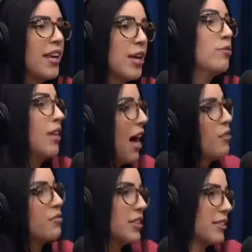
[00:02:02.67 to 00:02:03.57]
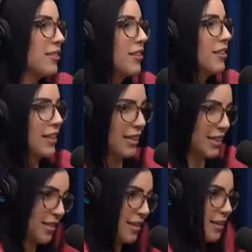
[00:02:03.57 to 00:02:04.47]
E eu estava,
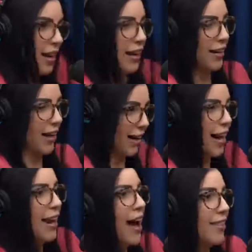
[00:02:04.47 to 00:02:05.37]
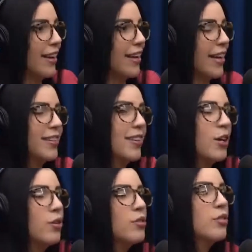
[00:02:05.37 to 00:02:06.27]
assim, a, a caráter, né?
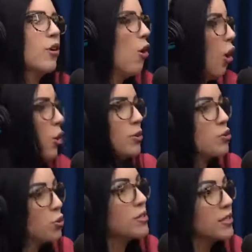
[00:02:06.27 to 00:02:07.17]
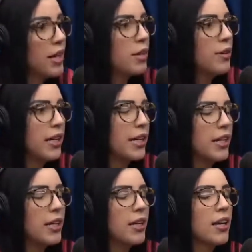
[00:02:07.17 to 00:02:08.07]
Então rolou uma discussão
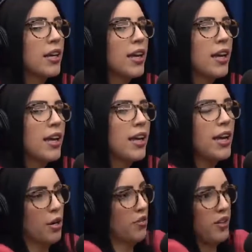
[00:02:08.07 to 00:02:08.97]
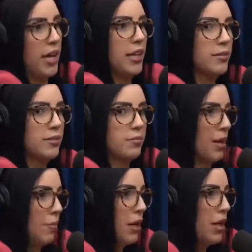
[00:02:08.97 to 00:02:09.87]
ali. E eu fiquei
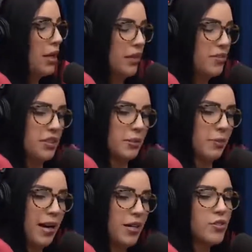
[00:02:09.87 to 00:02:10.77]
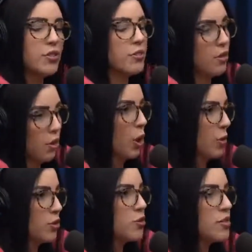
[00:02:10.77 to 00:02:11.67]
na minha, enfim, mas rolou
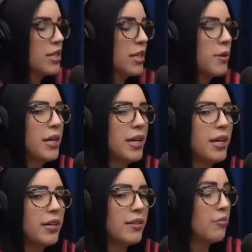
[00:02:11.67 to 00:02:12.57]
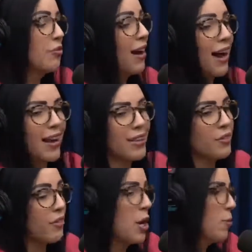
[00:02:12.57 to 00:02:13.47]
uma discussão e teve um cara
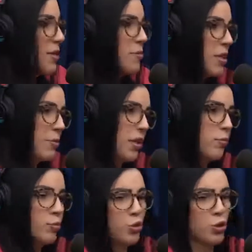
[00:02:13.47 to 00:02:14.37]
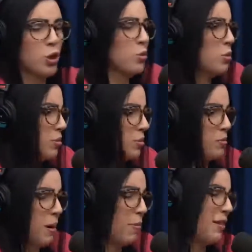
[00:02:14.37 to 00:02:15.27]
que veio para cima de mim, puxou
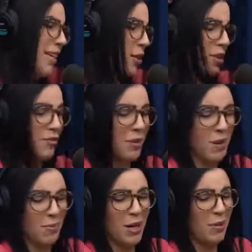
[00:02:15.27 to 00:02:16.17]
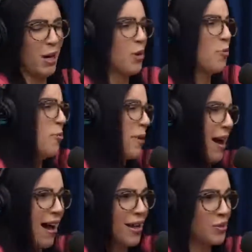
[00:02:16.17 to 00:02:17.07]
uma bandeira que eu tava na minha mão, arranhou meu
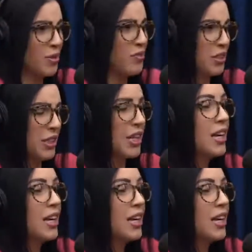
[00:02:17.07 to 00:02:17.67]
braço, enfim.